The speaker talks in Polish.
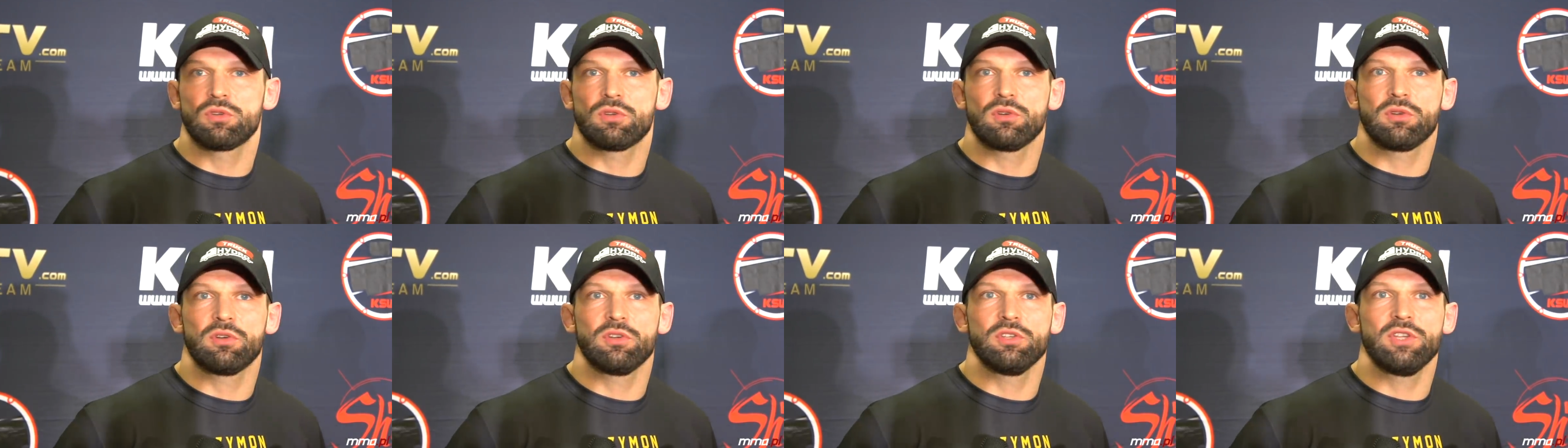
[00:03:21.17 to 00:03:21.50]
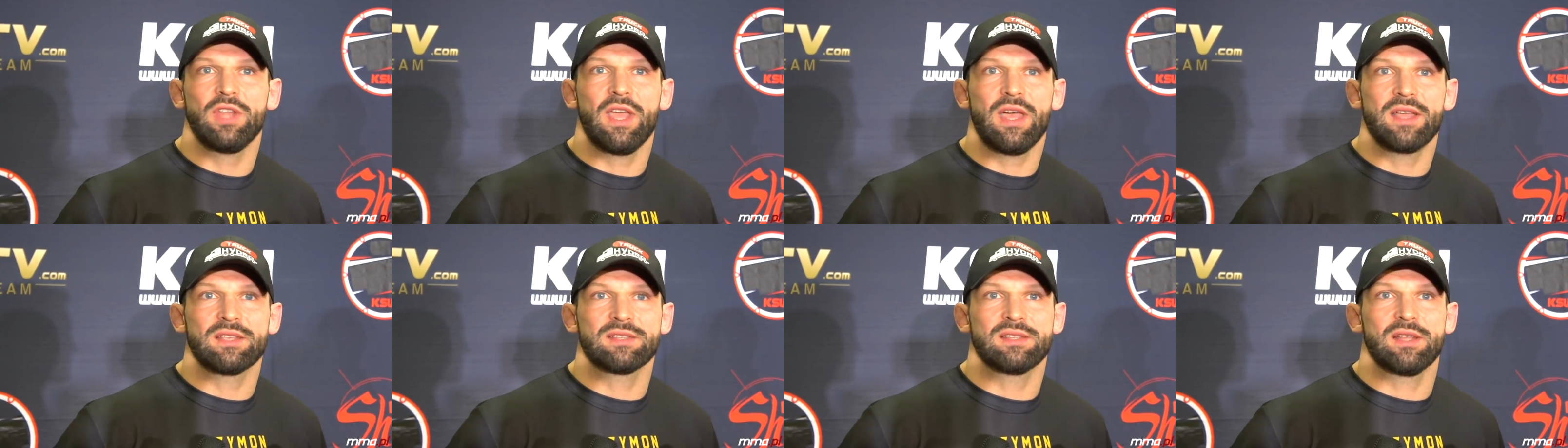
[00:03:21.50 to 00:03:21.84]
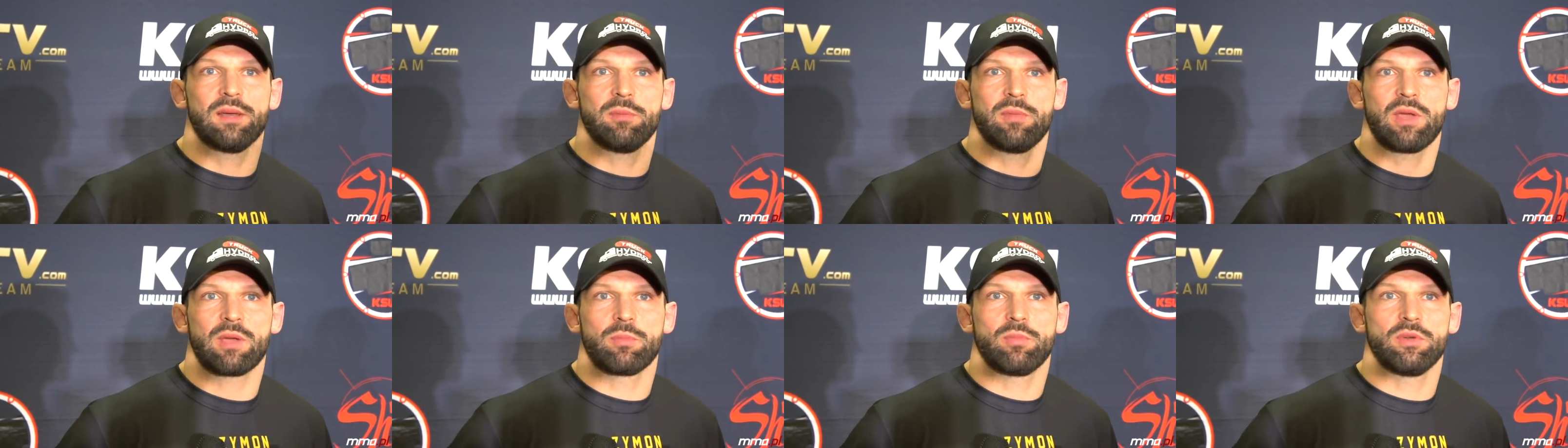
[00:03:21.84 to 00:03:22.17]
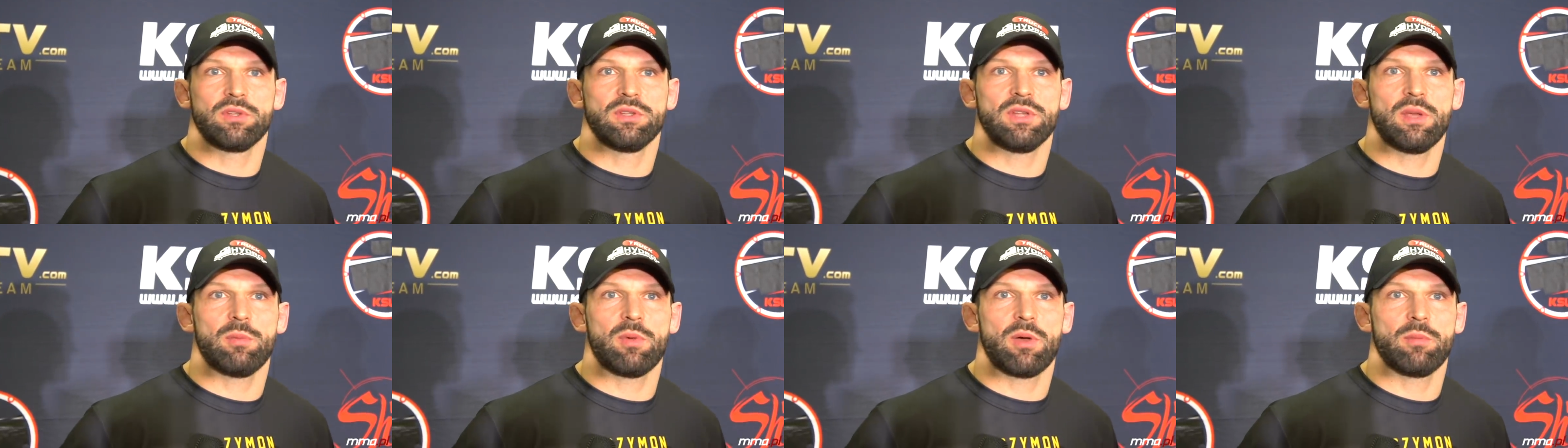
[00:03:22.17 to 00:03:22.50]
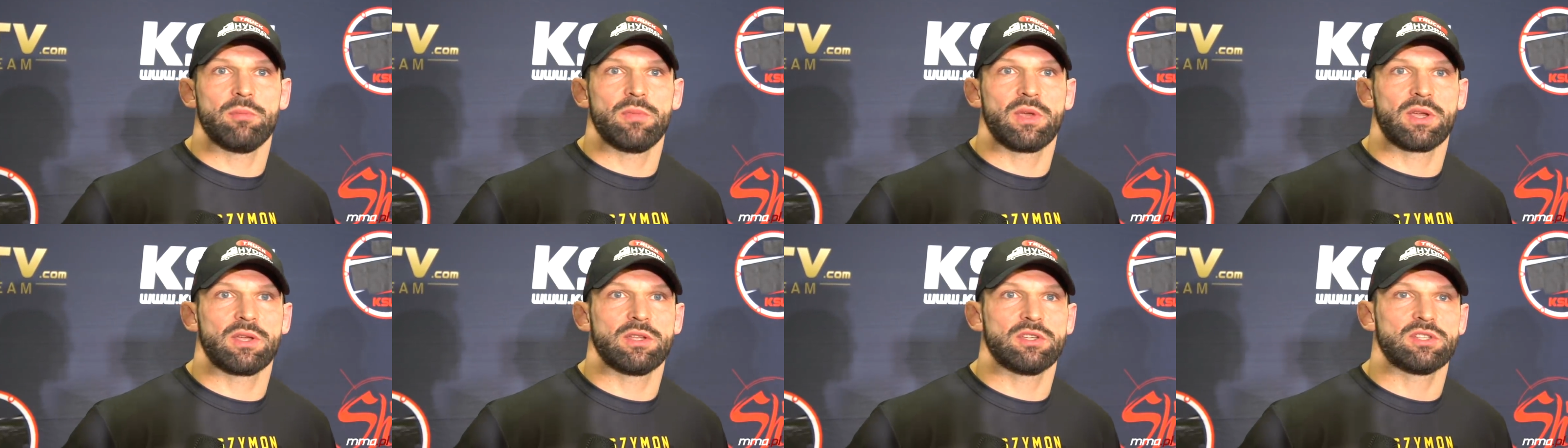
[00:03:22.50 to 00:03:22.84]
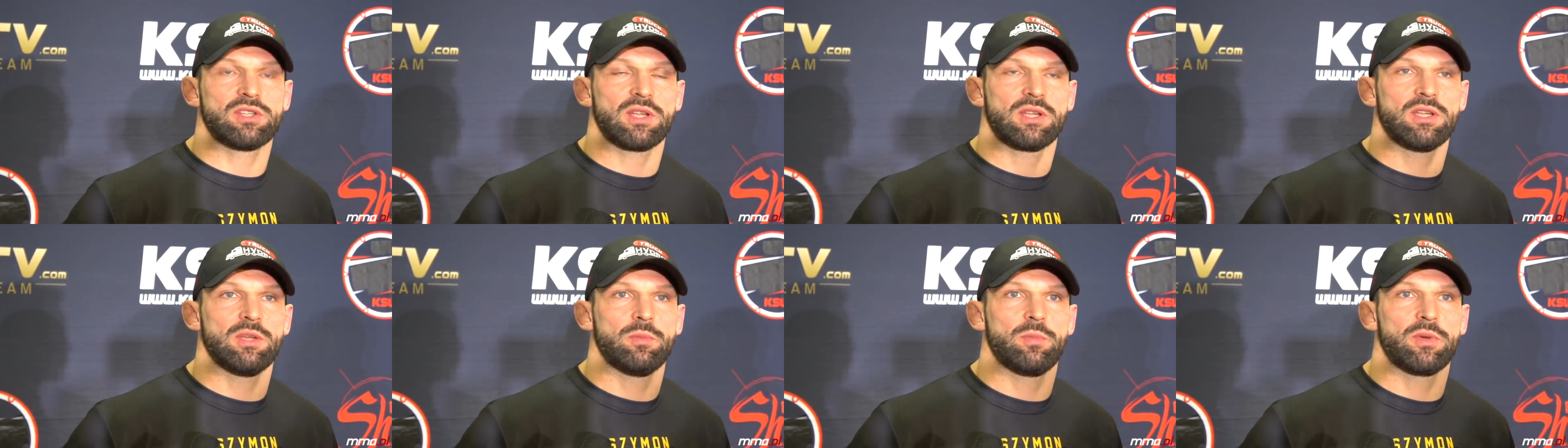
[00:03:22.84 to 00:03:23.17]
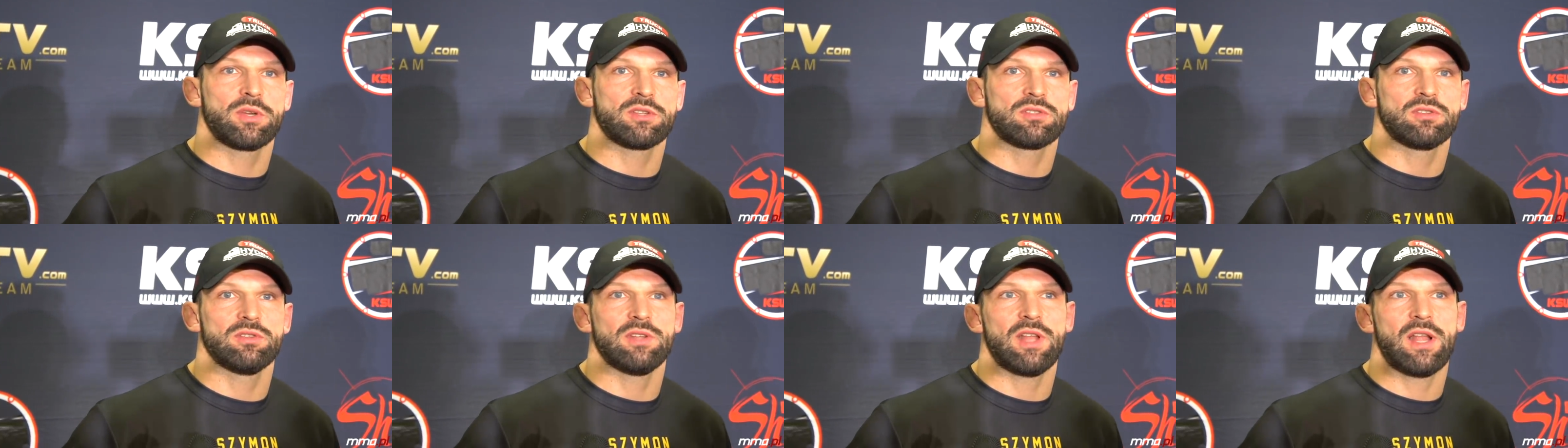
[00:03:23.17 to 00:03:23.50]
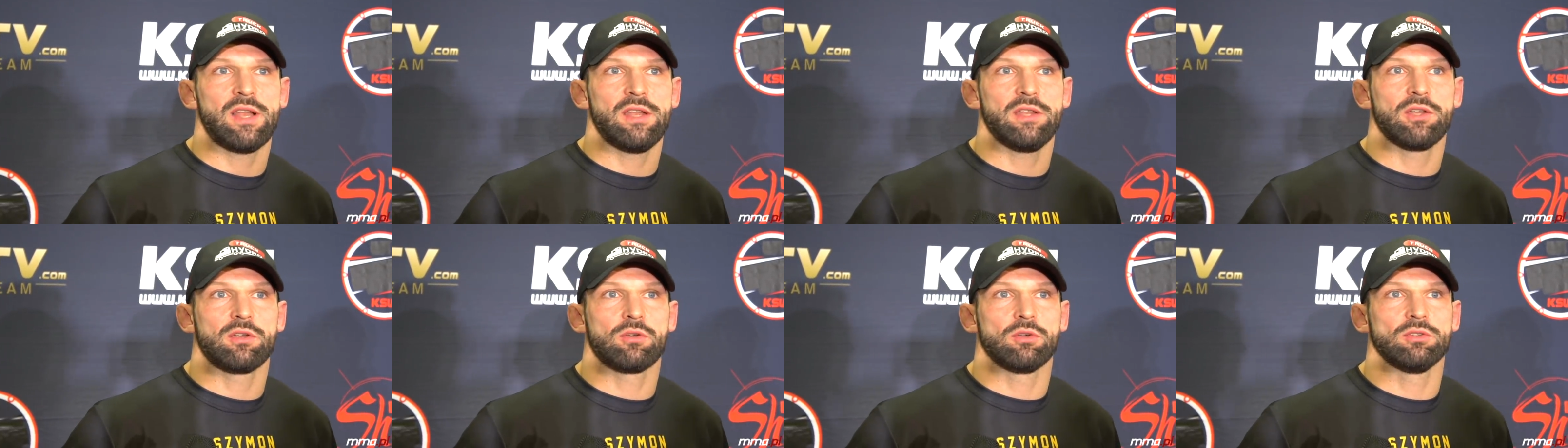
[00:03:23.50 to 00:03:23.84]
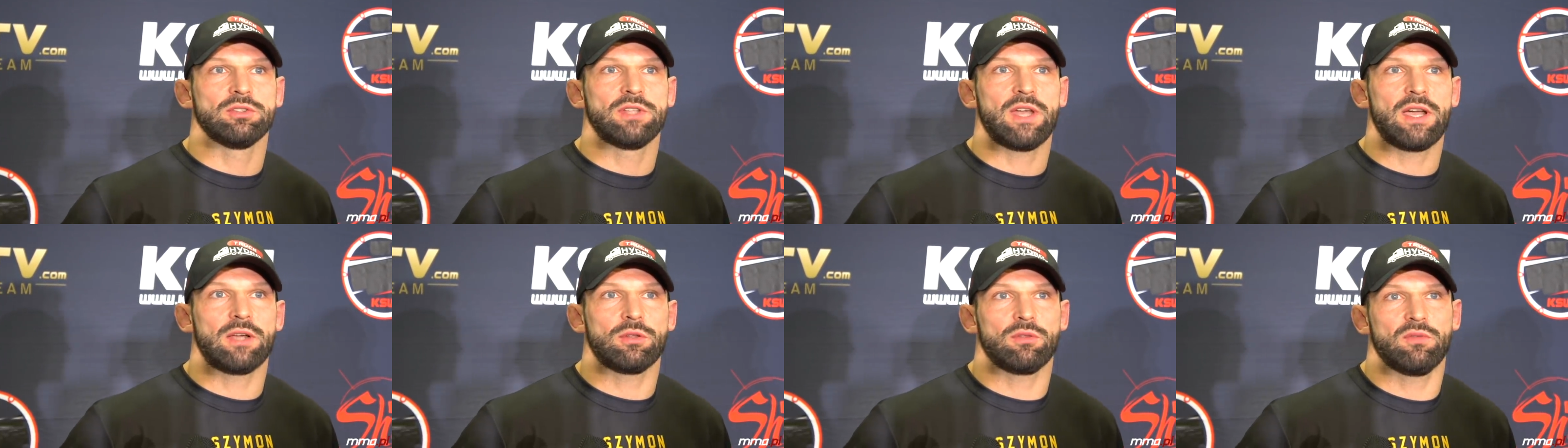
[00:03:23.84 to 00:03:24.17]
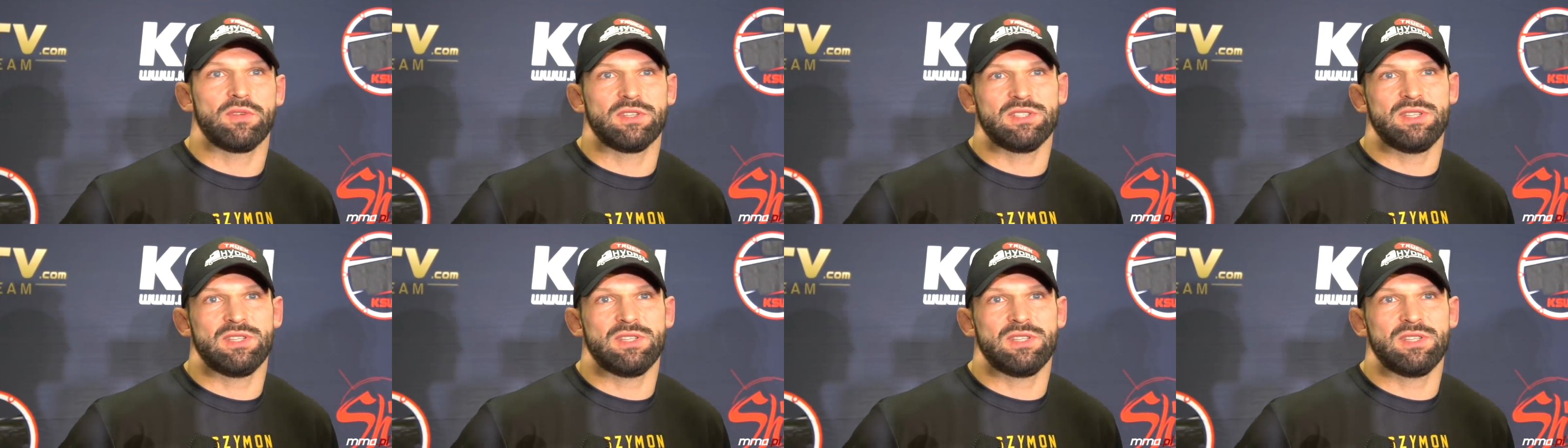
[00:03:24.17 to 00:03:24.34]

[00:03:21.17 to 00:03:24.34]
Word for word: kogo nie znam, jakby nie mam jakichś takich personalnych kontaktów,